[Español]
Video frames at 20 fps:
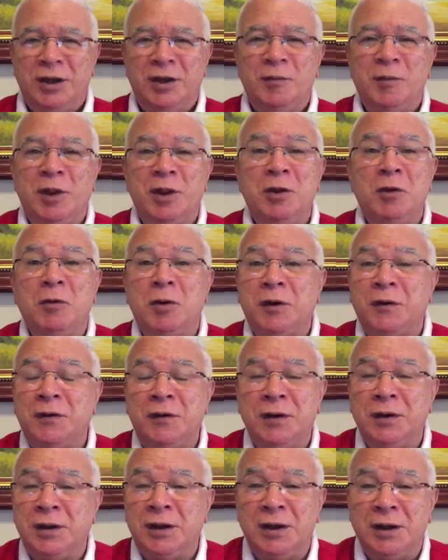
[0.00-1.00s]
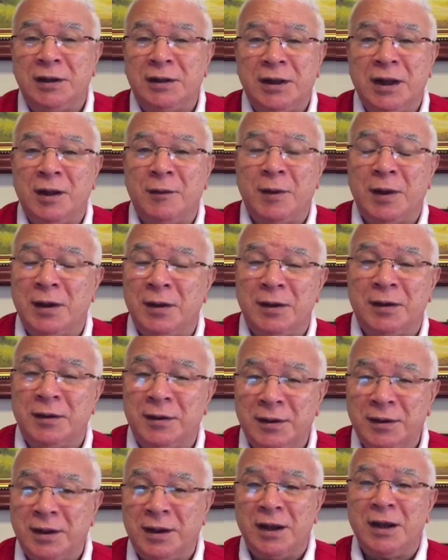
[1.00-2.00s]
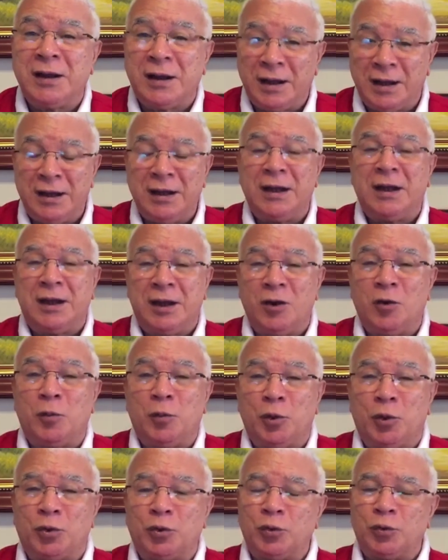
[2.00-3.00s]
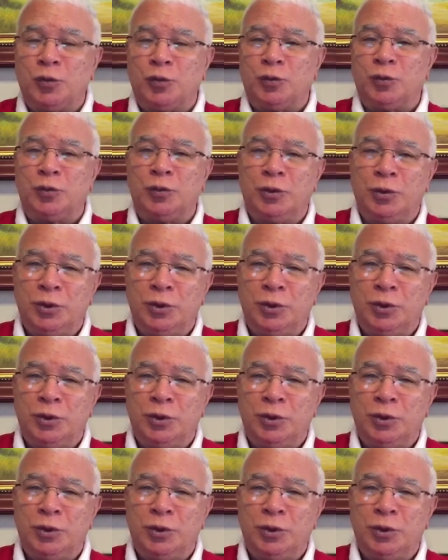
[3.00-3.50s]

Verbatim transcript: Y me dijo que sí, que él estaba, que él creía que era oportuno.